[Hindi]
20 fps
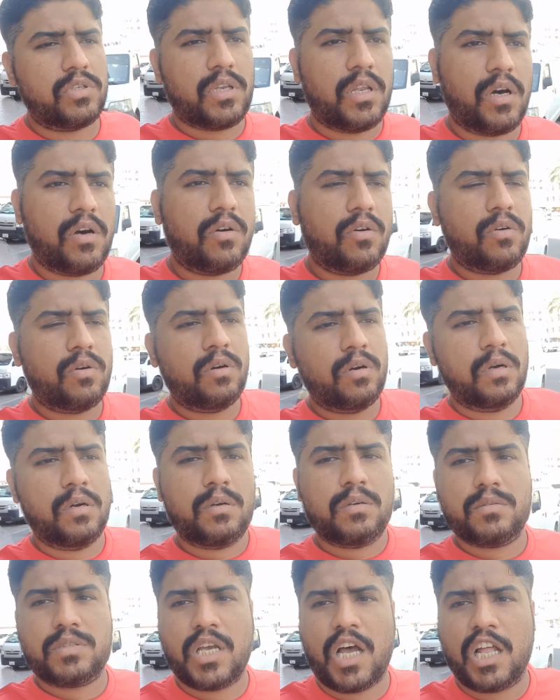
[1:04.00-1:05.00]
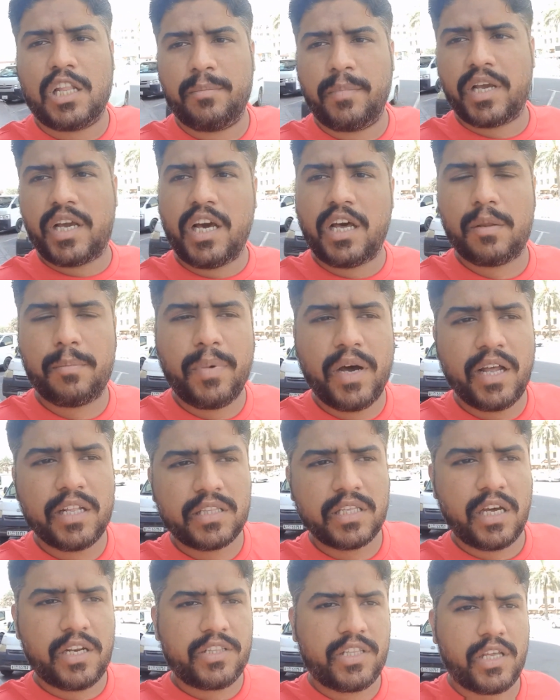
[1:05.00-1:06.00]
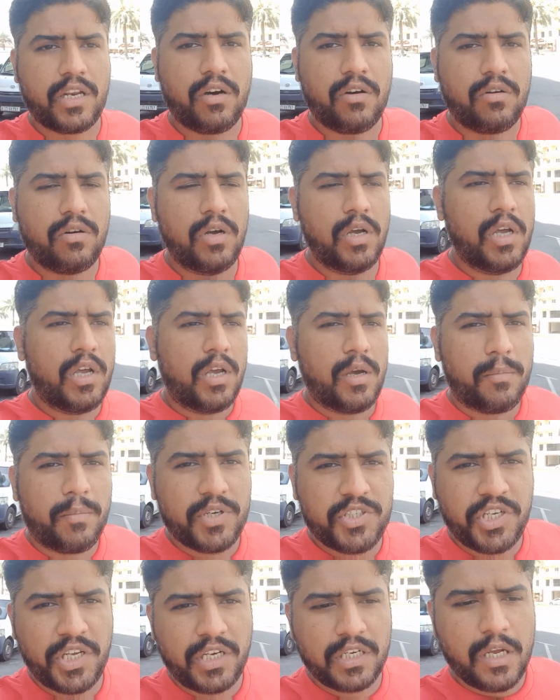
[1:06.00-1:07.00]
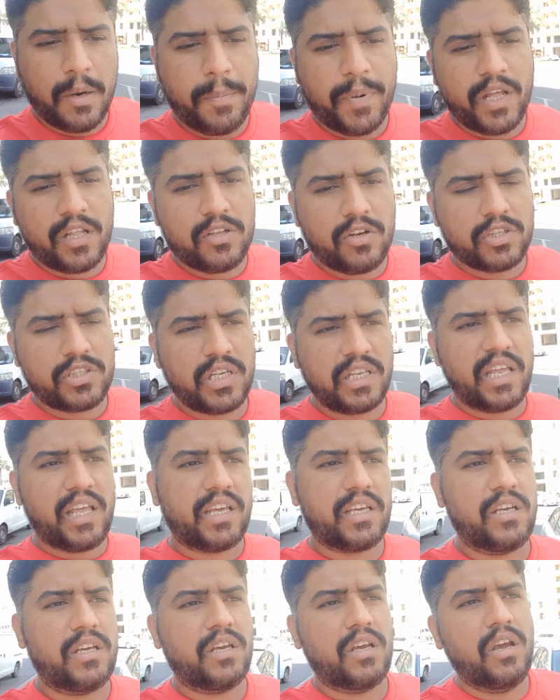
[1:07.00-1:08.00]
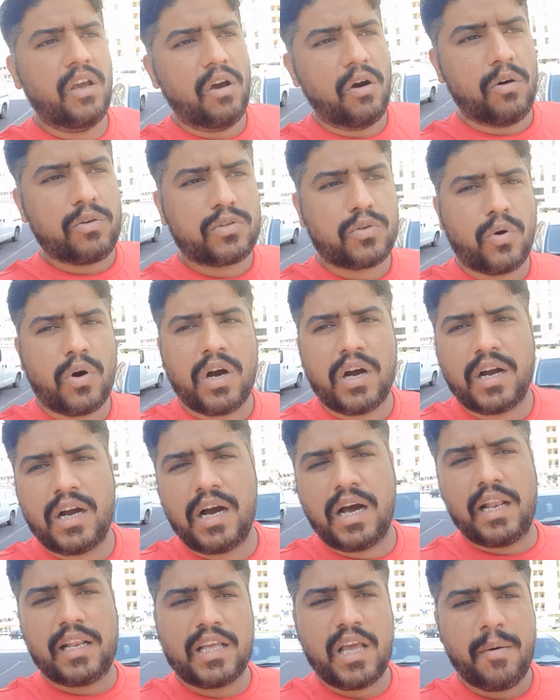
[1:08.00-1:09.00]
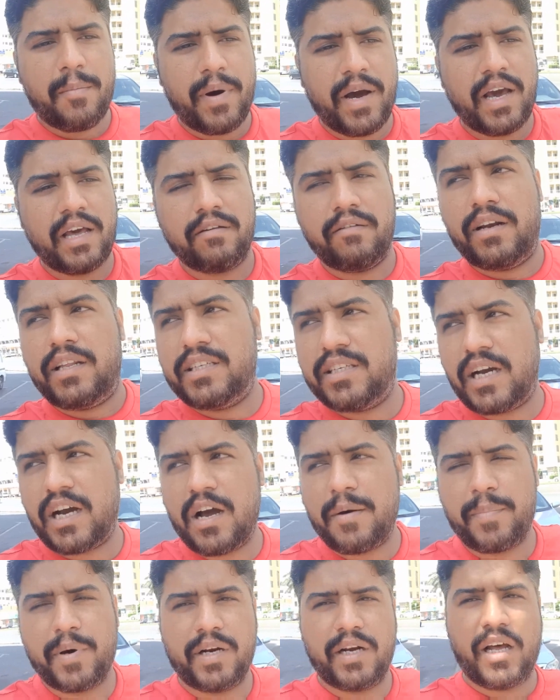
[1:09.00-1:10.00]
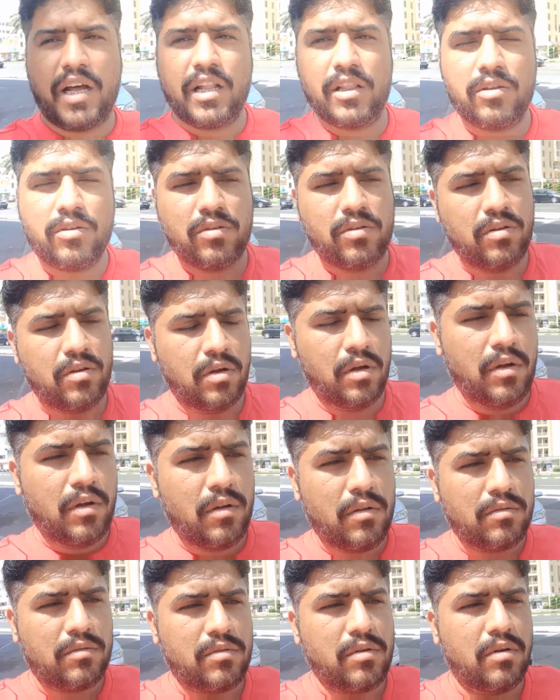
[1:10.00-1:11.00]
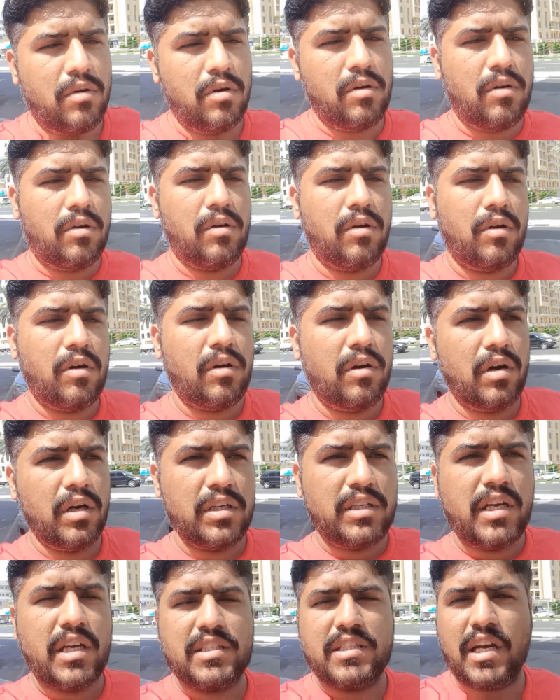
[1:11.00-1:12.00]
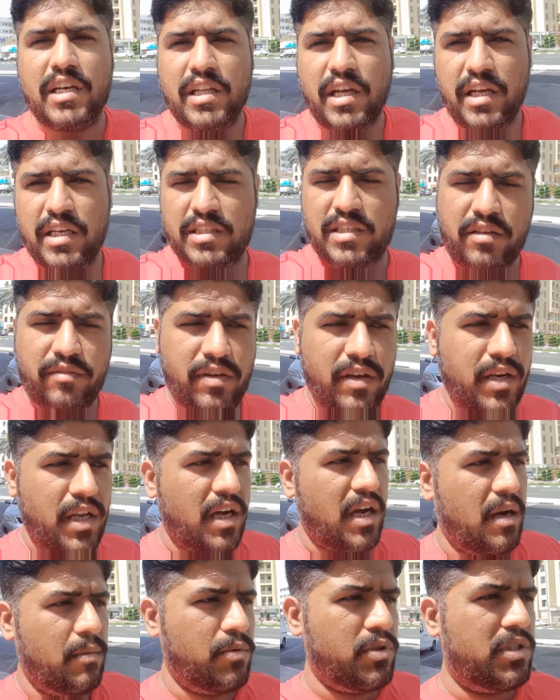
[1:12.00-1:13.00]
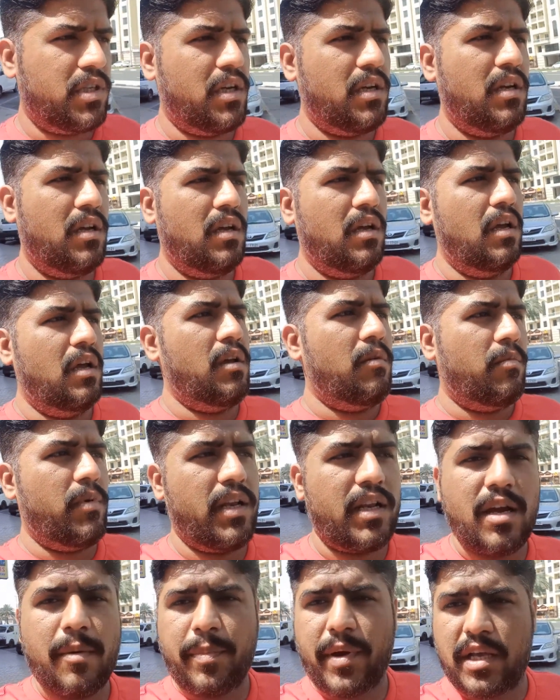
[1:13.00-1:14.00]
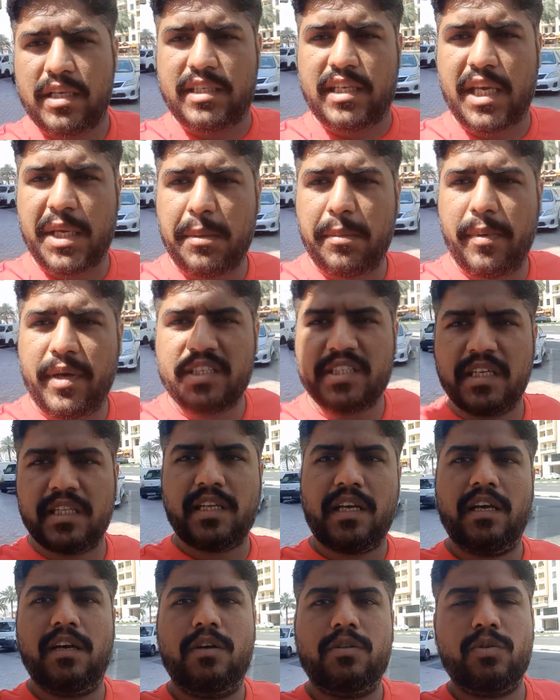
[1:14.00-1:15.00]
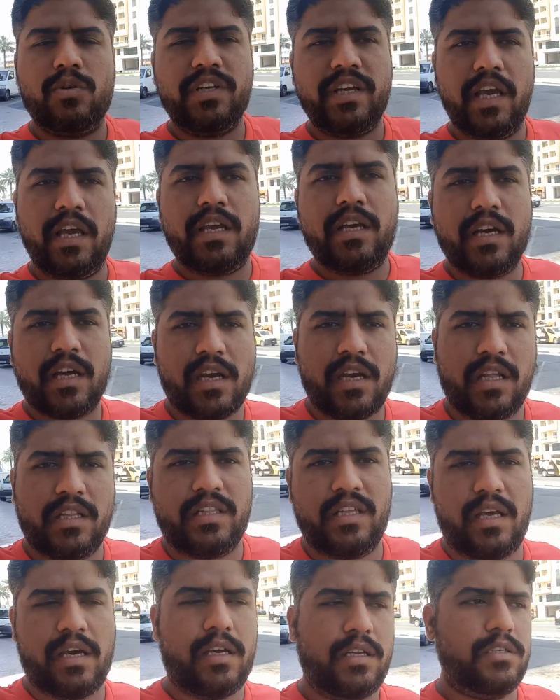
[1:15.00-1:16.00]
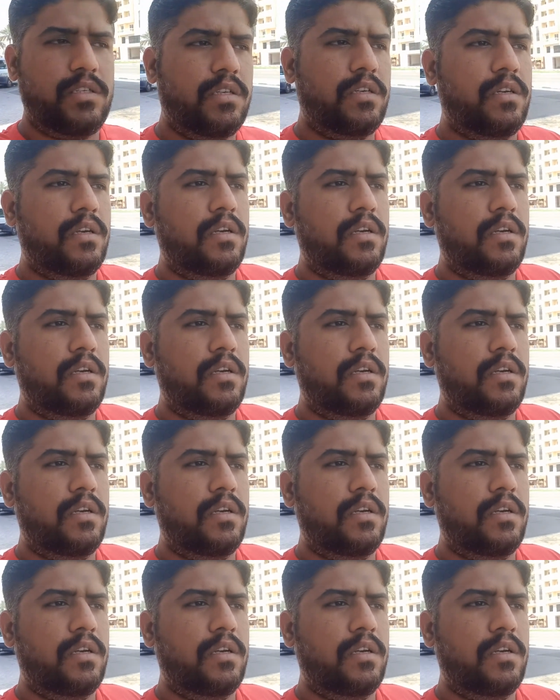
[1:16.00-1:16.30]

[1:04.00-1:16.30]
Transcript: चलाओ साथ में घर बात करते रहो मशीन कपड़े धोती रहेगी उसको हंगाल के बाहर वाली जगह पर डाल दो तो ये ज़्यादा इजी वे लगा मुझे मैंने कहा पैसे की बचत है तो यही कर लेते हैं आज